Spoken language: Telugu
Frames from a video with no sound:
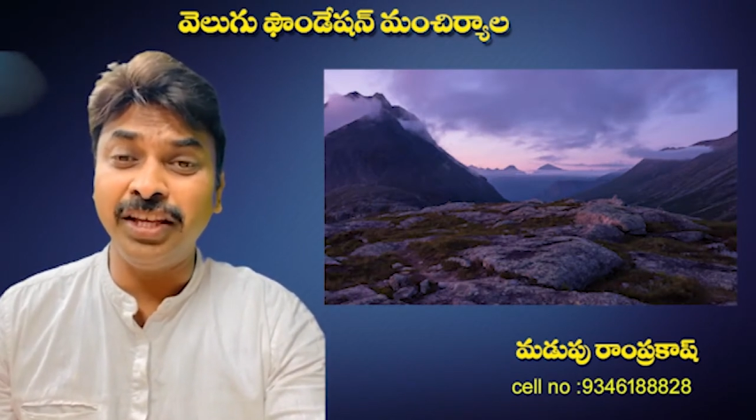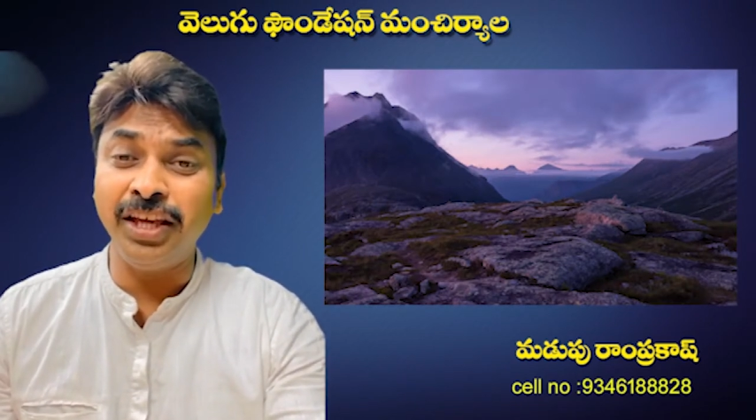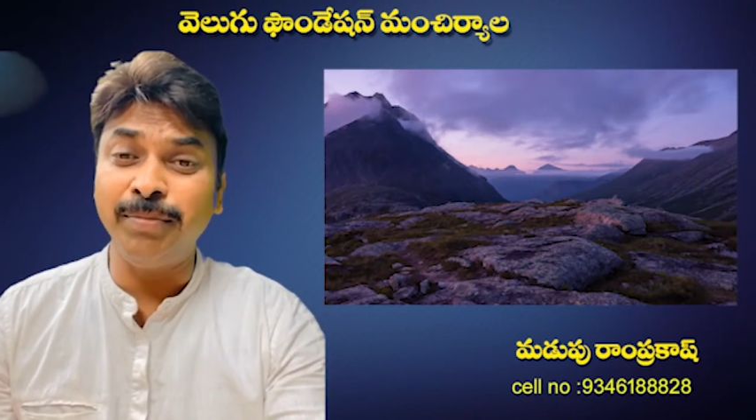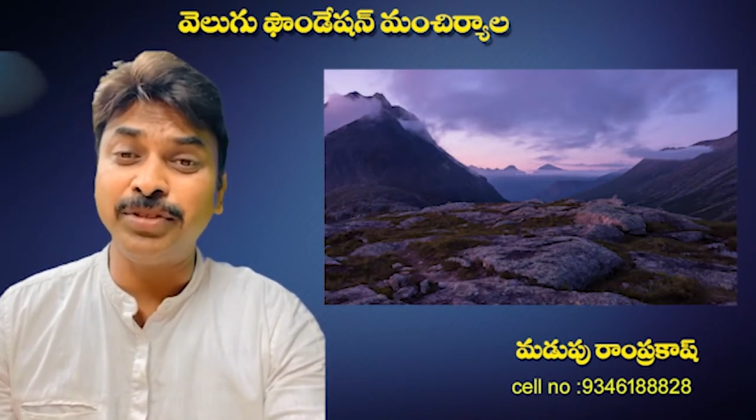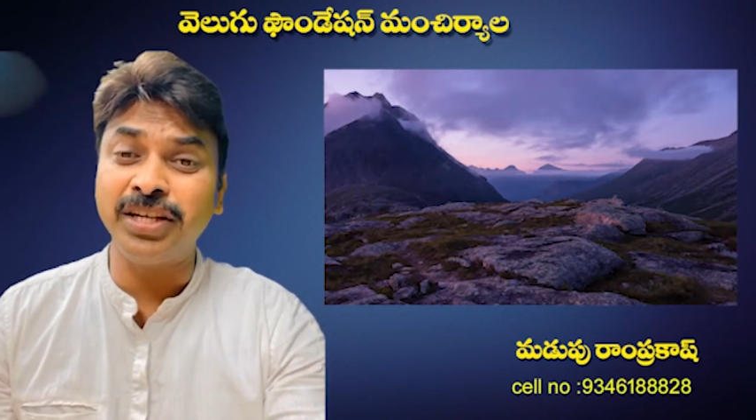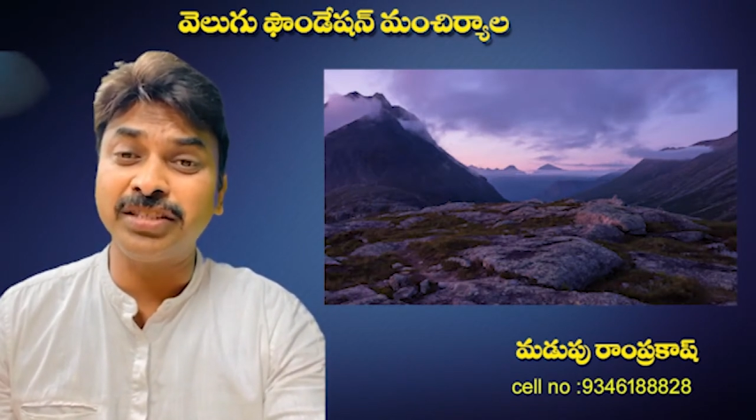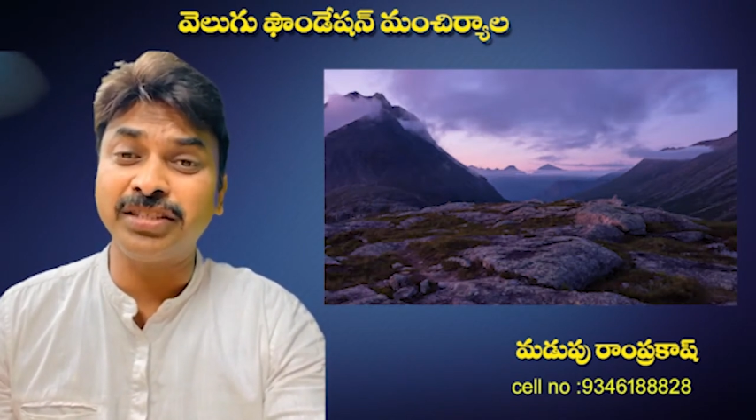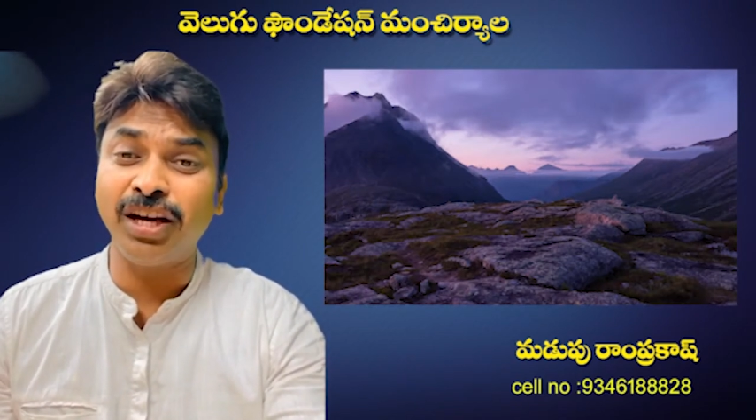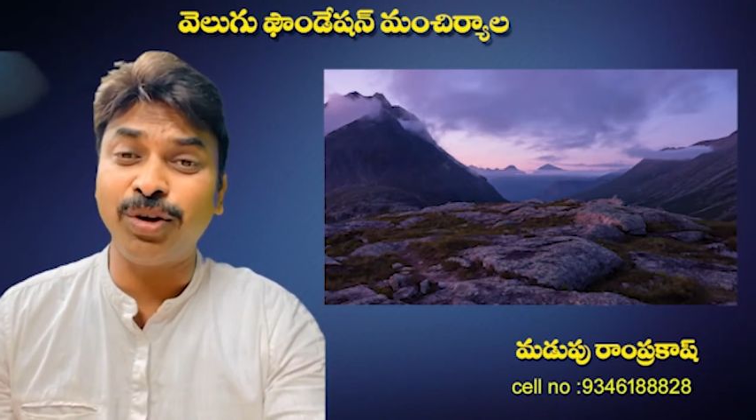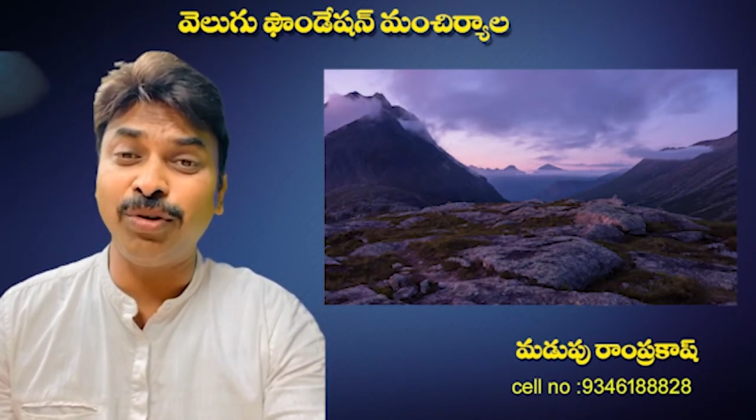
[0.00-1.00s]
ఏం
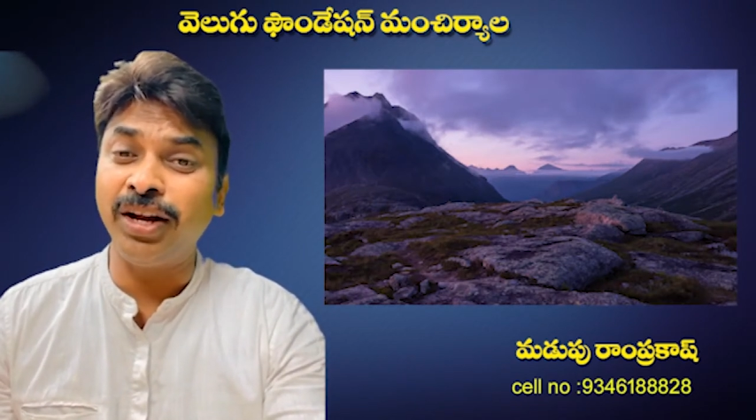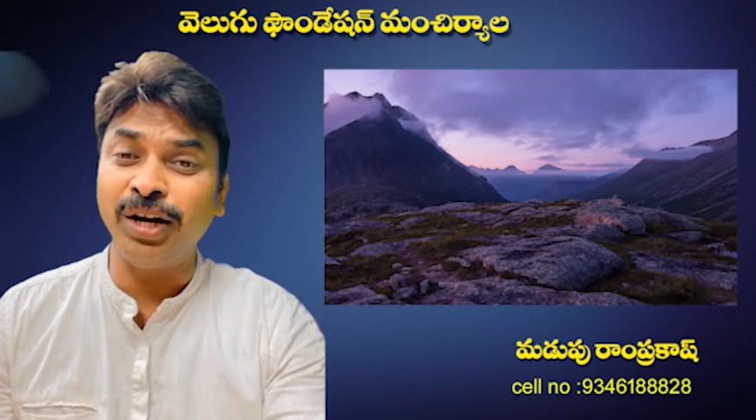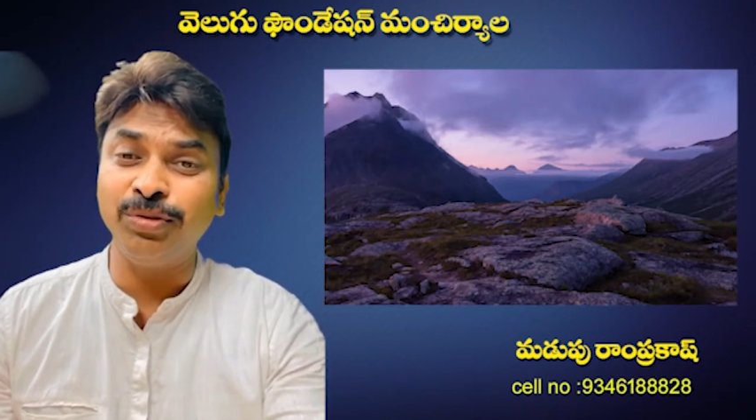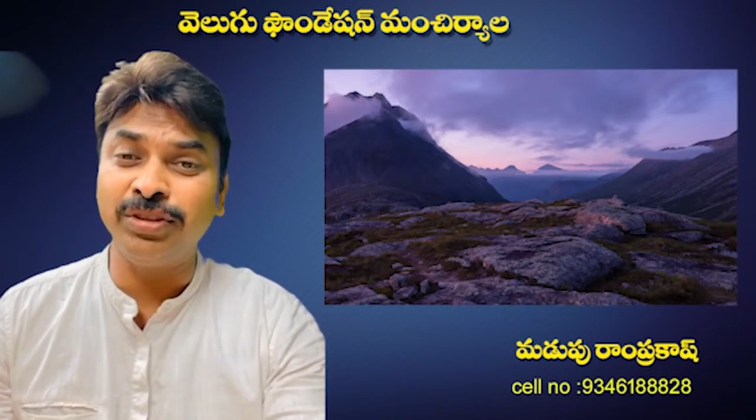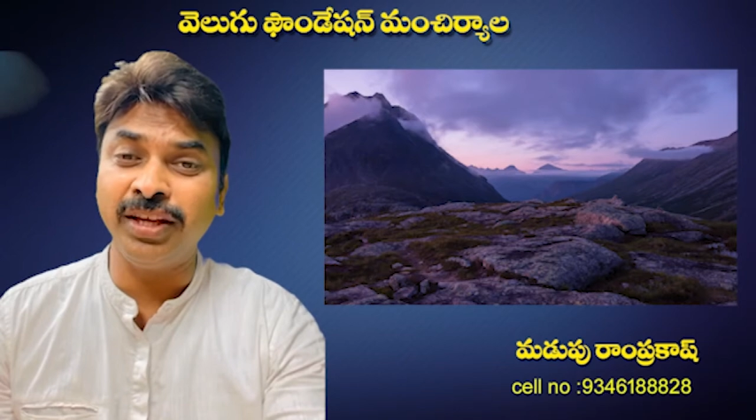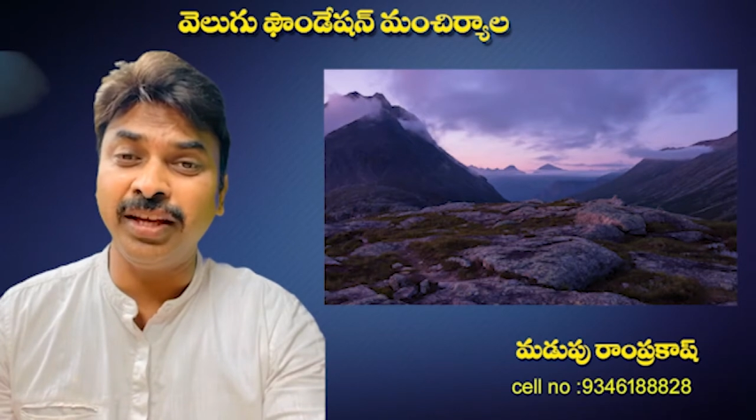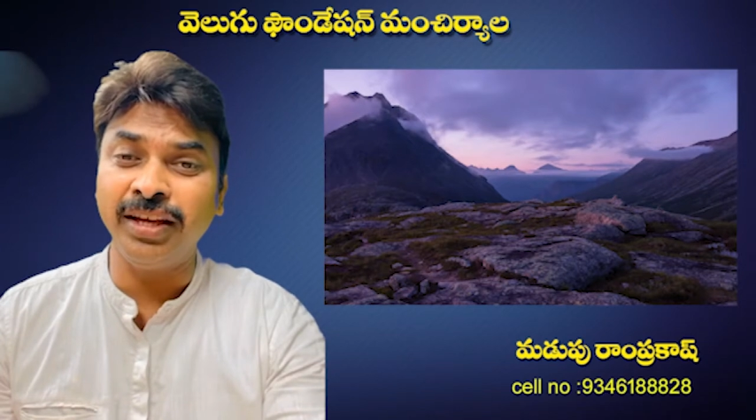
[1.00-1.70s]
చేస్తారు అని అడిగితే